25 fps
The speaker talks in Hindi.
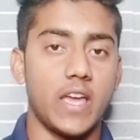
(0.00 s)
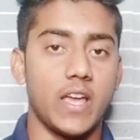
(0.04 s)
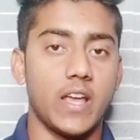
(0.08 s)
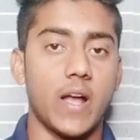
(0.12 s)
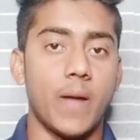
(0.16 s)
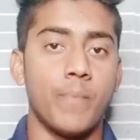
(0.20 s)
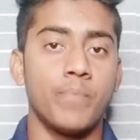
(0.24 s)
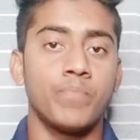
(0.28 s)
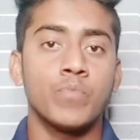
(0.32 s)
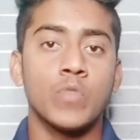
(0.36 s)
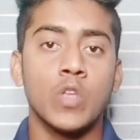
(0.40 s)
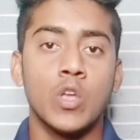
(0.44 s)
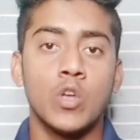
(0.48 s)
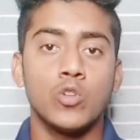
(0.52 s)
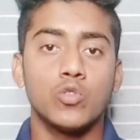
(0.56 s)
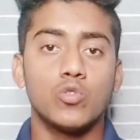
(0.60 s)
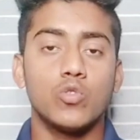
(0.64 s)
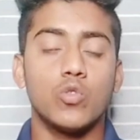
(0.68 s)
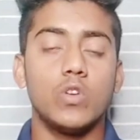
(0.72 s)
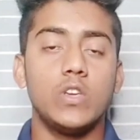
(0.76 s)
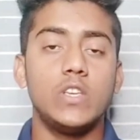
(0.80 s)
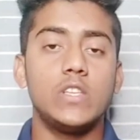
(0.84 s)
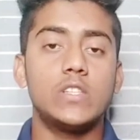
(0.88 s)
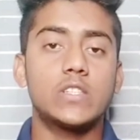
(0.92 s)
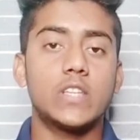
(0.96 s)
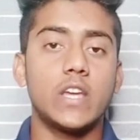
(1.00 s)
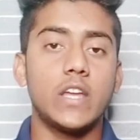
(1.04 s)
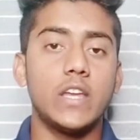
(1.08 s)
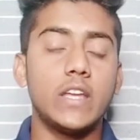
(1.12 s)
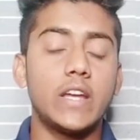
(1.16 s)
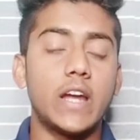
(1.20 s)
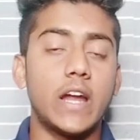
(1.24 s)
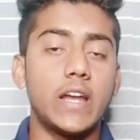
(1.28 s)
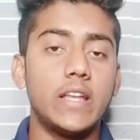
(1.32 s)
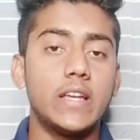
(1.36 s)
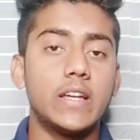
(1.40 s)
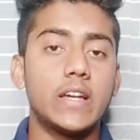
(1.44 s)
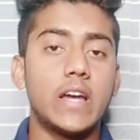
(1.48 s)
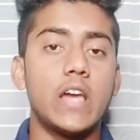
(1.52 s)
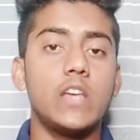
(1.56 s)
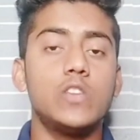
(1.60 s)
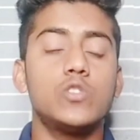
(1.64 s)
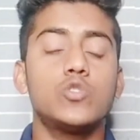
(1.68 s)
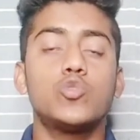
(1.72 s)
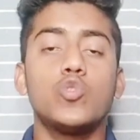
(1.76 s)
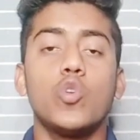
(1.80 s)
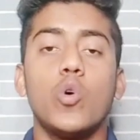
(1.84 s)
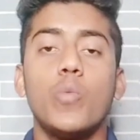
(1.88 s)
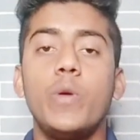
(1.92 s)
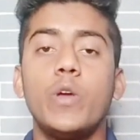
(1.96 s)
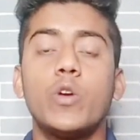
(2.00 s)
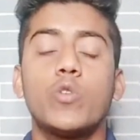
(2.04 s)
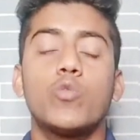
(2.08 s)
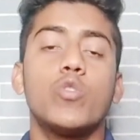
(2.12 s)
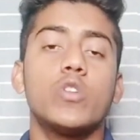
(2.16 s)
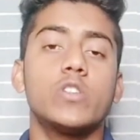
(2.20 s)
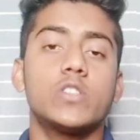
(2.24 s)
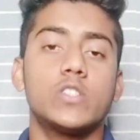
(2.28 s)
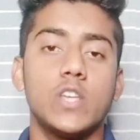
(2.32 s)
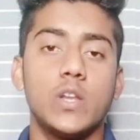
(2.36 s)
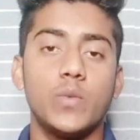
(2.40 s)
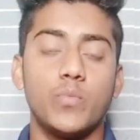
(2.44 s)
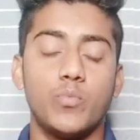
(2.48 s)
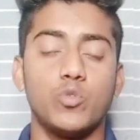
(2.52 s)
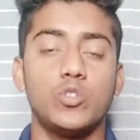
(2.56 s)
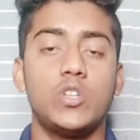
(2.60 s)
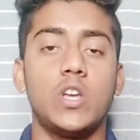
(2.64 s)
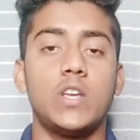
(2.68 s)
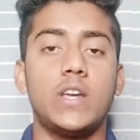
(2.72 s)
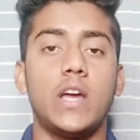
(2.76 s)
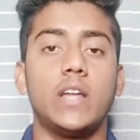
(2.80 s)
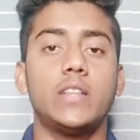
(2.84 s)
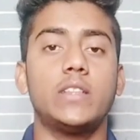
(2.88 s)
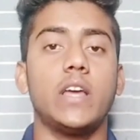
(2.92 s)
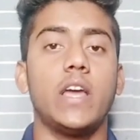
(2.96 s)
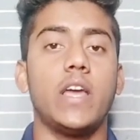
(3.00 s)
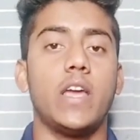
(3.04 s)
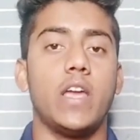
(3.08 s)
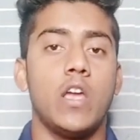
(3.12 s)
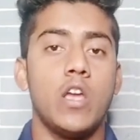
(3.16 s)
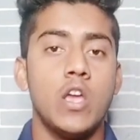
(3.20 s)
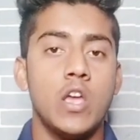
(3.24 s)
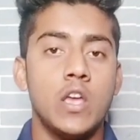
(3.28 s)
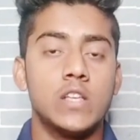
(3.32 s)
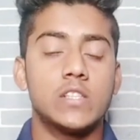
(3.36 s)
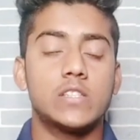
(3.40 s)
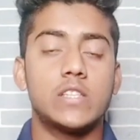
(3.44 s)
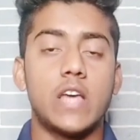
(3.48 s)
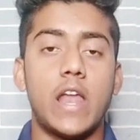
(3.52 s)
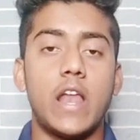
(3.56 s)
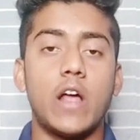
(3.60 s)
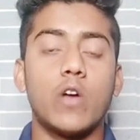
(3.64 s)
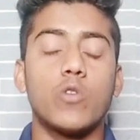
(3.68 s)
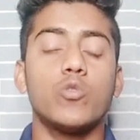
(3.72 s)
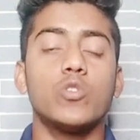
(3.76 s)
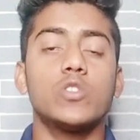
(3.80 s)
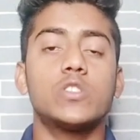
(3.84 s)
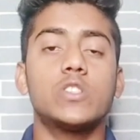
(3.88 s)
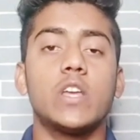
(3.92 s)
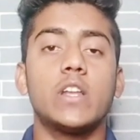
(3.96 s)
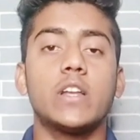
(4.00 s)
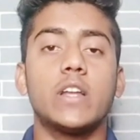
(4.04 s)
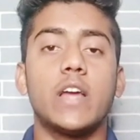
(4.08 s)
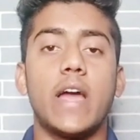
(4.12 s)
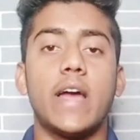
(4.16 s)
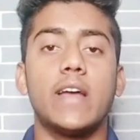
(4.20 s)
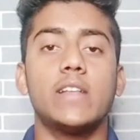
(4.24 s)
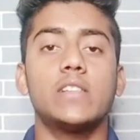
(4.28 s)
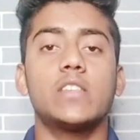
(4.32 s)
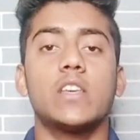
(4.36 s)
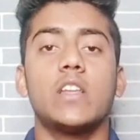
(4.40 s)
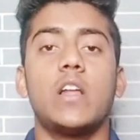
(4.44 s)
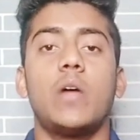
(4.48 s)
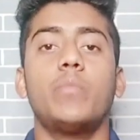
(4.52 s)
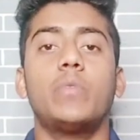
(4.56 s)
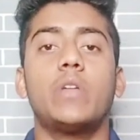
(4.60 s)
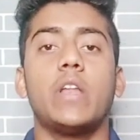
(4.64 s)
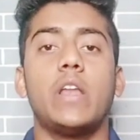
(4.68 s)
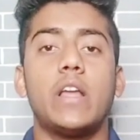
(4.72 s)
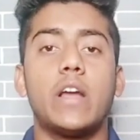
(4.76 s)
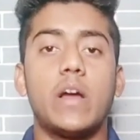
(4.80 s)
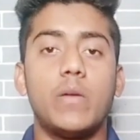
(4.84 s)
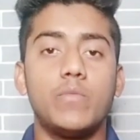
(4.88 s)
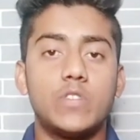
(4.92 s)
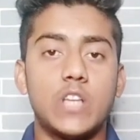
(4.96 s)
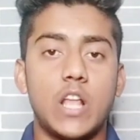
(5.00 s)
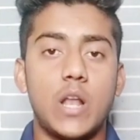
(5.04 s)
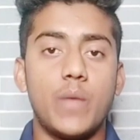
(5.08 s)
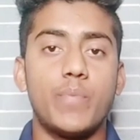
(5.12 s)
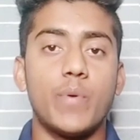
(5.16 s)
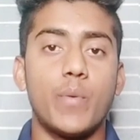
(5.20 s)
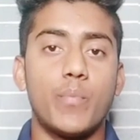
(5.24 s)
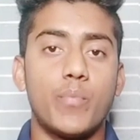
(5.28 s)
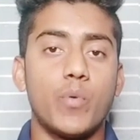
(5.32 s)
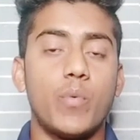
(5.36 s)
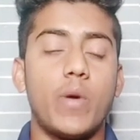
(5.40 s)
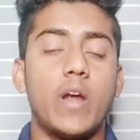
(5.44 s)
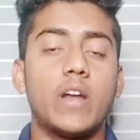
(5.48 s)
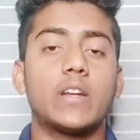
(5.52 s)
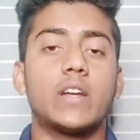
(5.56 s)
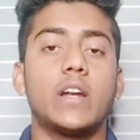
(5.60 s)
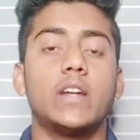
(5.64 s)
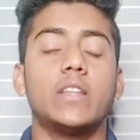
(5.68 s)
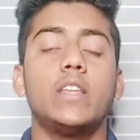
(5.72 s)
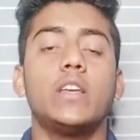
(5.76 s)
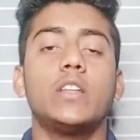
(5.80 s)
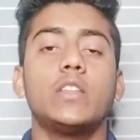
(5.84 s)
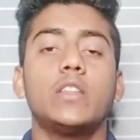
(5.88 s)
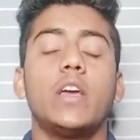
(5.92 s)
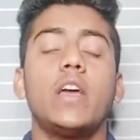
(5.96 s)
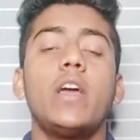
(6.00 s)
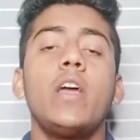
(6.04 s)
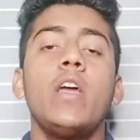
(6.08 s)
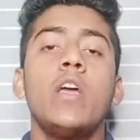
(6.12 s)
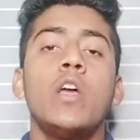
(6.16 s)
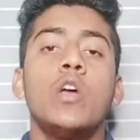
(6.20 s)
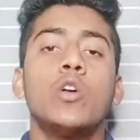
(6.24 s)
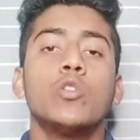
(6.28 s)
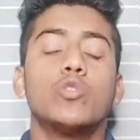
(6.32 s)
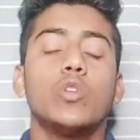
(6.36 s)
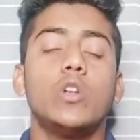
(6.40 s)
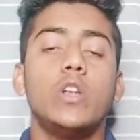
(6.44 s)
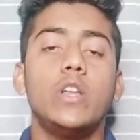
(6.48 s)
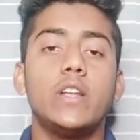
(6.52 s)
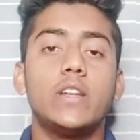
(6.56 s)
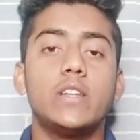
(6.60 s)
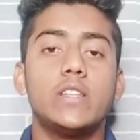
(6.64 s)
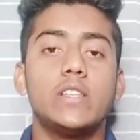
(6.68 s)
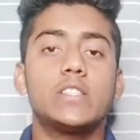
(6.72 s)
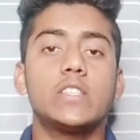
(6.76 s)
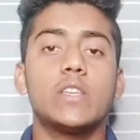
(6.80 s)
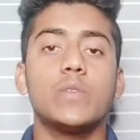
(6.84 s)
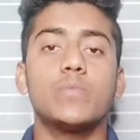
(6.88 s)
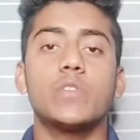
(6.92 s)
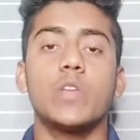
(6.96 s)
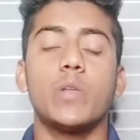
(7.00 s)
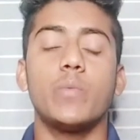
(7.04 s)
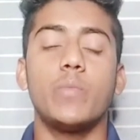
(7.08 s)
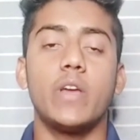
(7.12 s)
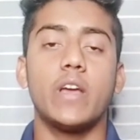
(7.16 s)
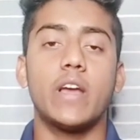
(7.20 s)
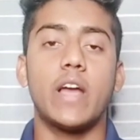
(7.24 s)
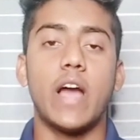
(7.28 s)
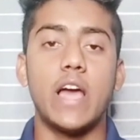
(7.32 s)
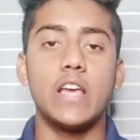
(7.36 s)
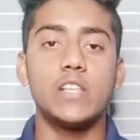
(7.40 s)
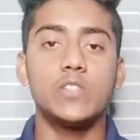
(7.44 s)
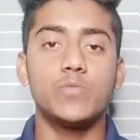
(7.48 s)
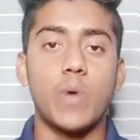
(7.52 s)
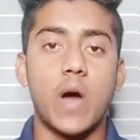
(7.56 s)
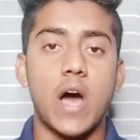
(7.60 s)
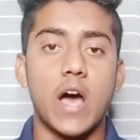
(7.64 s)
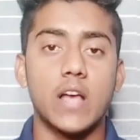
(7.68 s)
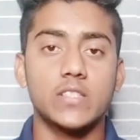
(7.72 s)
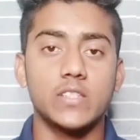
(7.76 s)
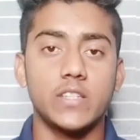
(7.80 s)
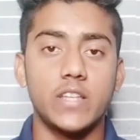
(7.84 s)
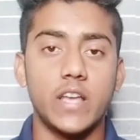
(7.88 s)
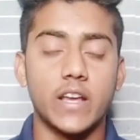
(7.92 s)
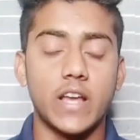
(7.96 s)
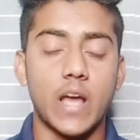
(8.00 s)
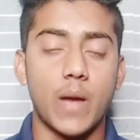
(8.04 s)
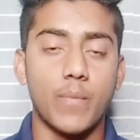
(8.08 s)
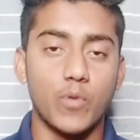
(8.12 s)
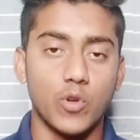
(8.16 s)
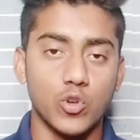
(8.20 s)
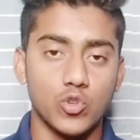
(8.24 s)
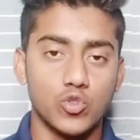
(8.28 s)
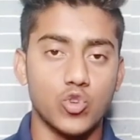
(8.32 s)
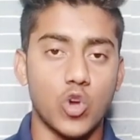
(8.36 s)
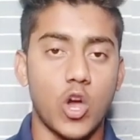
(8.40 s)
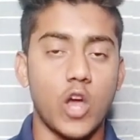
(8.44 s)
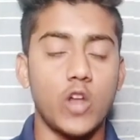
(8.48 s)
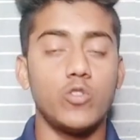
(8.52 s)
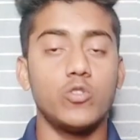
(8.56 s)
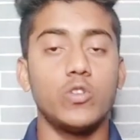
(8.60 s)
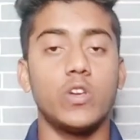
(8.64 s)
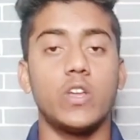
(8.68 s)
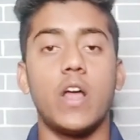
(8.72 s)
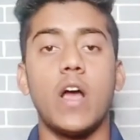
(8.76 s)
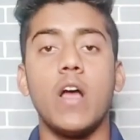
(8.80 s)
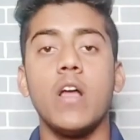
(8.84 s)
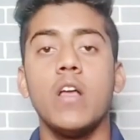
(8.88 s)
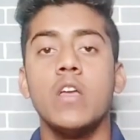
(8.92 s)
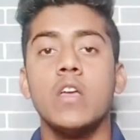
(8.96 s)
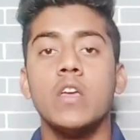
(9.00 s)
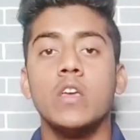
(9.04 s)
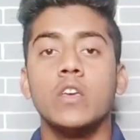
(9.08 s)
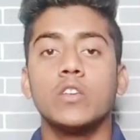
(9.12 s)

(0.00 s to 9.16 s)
रहेगा तो इसके रिगार्डिंग गाइज जो भी क्वेश्चन पूछा जाता है सारा क्वेश्चन का आंसर हम टेलीग्राम चैनल पर प्रोवाइड कर देंगे तो लिंक डिस्क्रिप्शन में है गाइस वहां से जाकर आप लोग ज्वाइन हो जाना